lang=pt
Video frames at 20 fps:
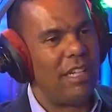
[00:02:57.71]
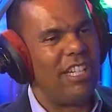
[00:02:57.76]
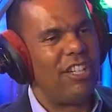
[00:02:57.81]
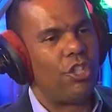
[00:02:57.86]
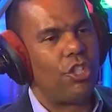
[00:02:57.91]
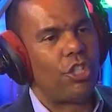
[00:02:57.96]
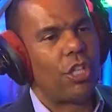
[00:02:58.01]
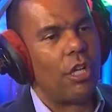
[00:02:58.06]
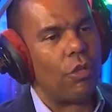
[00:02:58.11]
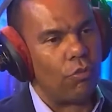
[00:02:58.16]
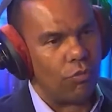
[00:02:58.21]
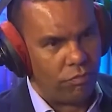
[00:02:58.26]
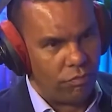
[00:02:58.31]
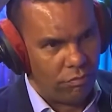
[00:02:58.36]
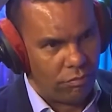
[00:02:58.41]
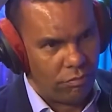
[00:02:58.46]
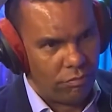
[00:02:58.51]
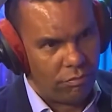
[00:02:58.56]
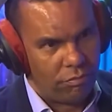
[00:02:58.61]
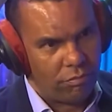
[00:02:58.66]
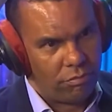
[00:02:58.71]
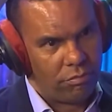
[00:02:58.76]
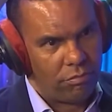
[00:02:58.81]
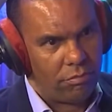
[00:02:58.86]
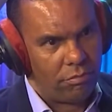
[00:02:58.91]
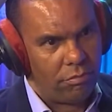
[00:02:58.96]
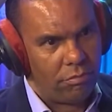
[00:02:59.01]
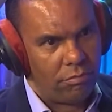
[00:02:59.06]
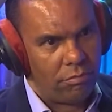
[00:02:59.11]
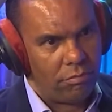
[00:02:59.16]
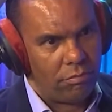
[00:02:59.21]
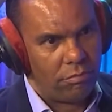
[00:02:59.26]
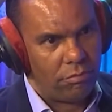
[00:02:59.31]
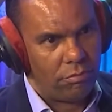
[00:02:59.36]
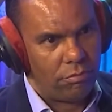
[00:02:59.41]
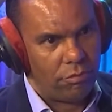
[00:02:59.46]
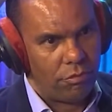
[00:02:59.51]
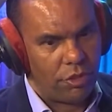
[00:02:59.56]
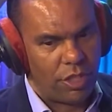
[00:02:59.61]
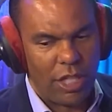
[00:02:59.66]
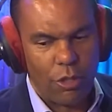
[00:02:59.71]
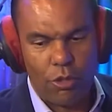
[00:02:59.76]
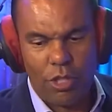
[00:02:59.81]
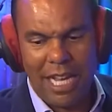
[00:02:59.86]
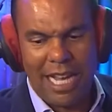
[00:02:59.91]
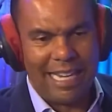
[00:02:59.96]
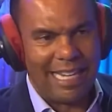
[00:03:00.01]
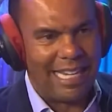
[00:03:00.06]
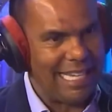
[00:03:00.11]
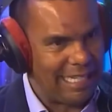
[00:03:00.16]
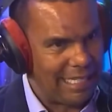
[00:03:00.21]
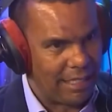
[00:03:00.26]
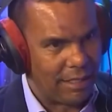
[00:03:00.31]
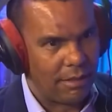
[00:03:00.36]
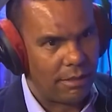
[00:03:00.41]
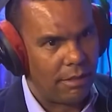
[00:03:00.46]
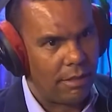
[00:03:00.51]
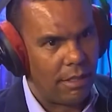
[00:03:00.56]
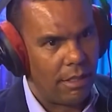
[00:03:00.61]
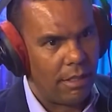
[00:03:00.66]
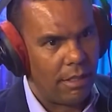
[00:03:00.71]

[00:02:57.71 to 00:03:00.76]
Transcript: lixão cheio de areia